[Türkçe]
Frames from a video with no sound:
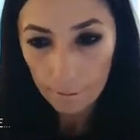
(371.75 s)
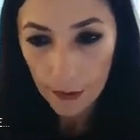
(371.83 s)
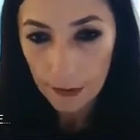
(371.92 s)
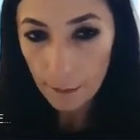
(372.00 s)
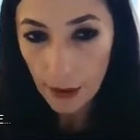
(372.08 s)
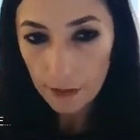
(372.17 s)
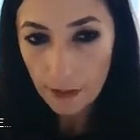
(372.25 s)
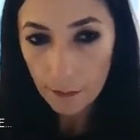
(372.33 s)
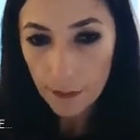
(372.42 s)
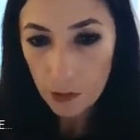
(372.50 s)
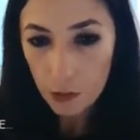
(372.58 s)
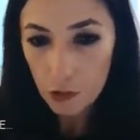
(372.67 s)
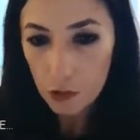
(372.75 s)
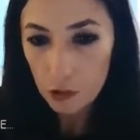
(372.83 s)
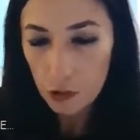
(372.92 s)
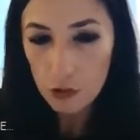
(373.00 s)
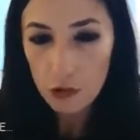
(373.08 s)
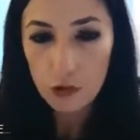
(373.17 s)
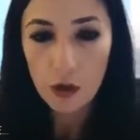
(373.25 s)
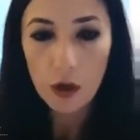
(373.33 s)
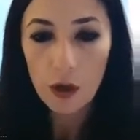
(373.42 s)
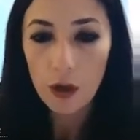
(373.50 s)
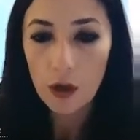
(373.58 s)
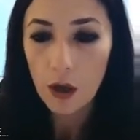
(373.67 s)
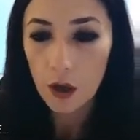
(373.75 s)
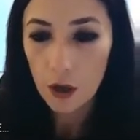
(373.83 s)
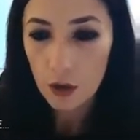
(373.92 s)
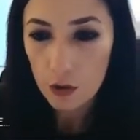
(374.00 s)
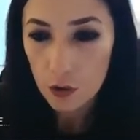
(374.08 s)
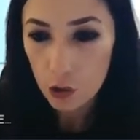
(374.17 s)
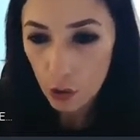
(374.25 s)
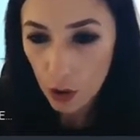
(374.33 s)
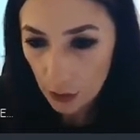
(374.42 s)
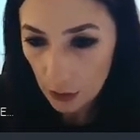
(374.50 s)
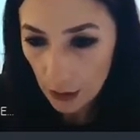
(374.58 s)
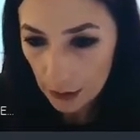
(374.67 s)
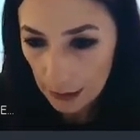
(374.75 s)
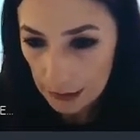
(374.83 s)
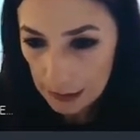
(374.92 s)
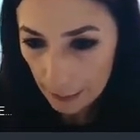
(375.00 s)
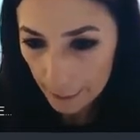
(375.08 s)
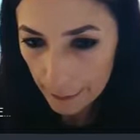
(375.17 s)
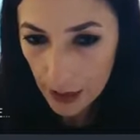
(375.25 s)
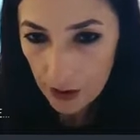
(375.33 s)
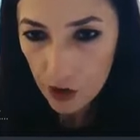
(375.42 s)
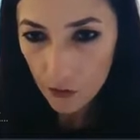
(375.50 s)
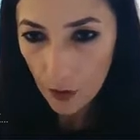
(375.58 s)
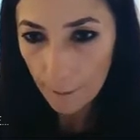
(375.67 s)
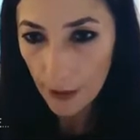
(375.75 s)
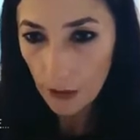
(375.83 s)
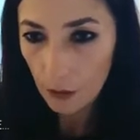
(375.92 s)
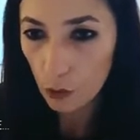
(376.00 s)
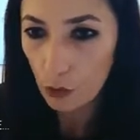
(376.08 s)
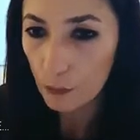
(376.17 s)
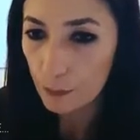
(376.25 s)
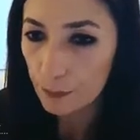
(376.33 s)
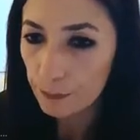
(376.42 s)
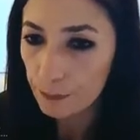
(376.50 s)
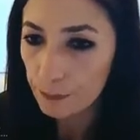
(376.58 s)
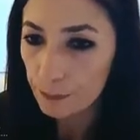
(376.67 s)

Hani madem biliyorsunuz şu an herkesten birer cevap bekliyorum.